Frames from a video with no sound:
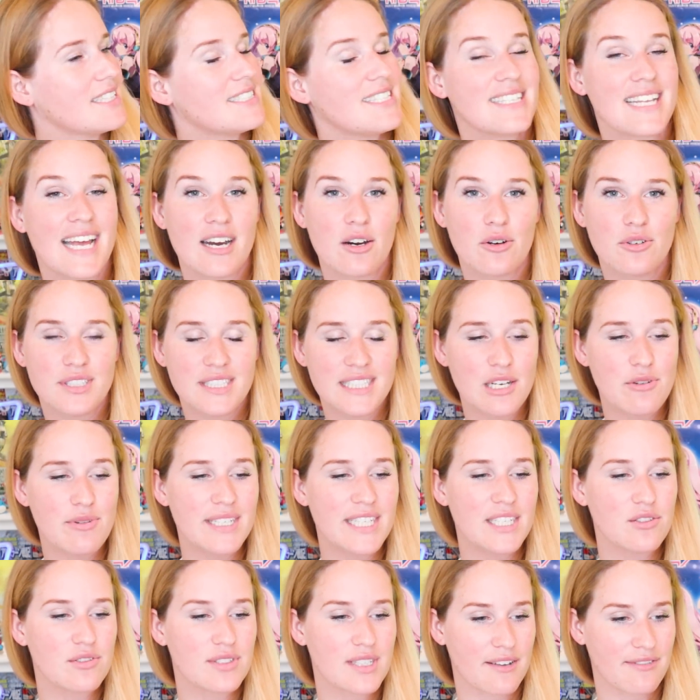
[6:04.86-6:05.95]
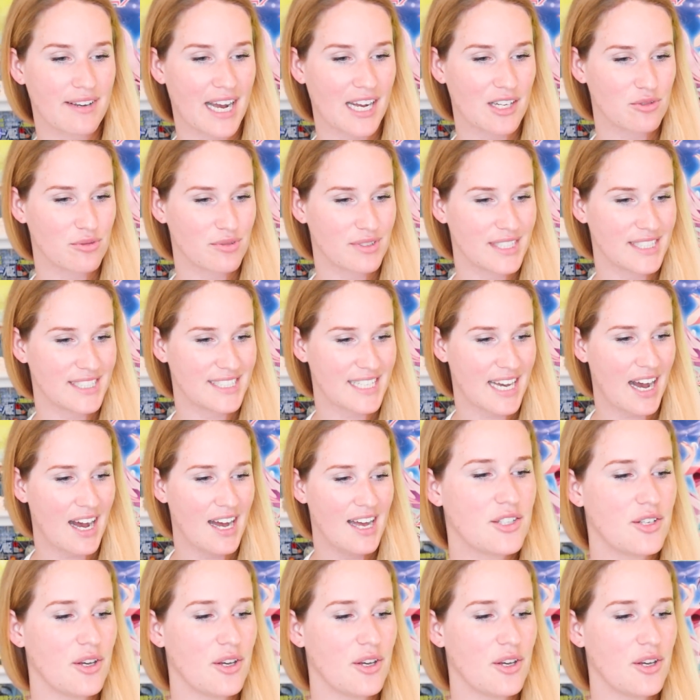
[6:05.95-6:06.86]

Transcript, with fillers: Ça, c'était aussi lui qui nous avait raconté ça.